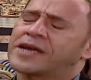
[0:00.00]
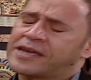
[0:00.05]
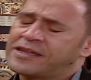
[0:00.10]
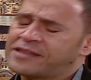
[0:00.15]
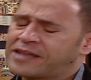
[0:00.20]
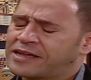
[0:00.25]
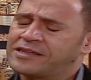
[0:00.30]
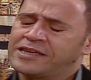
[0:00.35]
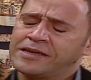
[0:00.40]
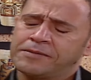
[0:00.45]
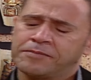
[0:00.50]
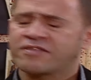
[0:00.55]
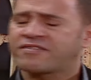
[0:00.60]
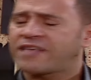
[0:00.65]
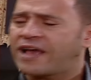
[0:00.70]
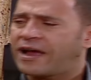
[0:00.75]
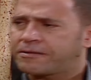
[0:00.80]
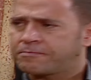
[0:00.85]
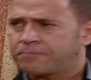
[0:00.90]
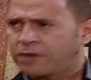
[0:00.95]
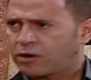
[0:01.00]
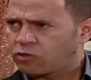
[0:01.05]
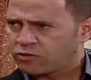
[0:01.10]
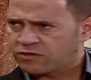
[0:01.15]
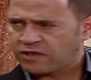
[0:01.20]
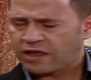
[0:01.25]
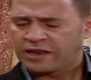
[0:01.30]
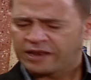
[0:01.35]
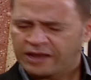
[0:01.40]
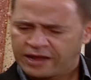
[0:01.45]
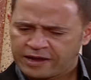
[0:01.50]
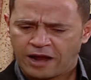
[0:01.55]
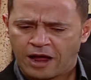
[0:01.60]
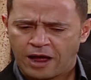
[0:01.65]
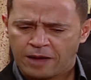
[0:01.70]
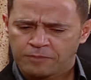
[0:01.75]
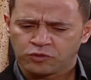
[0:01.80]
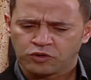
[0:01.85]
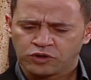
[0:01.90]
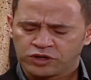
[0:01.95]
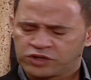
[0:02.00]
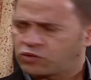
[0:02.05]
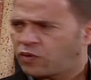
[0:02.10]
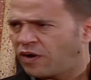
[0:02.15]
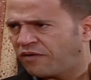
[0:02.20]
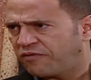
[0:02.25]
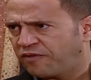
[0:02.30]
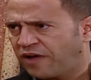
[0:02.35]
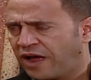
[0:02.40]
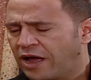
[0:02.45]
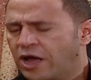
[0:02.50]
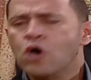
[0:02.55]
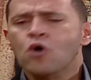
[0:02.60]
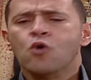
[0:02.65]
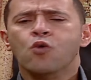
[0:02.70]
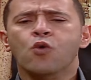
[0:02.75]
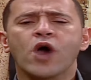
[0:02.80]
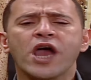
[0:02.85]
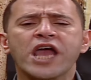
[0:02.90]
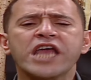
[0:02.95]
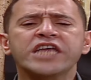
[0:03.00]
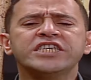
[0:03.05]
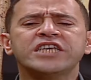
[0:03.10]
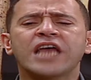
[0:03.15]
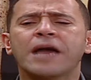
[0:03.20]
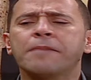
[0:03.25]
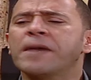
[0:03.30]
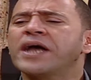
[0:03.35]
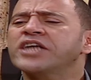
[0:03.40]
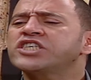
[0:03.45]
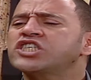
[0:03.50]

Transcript: مجيده دي من ساعه ما جوزها الله يرحمه اتوفى وهي ما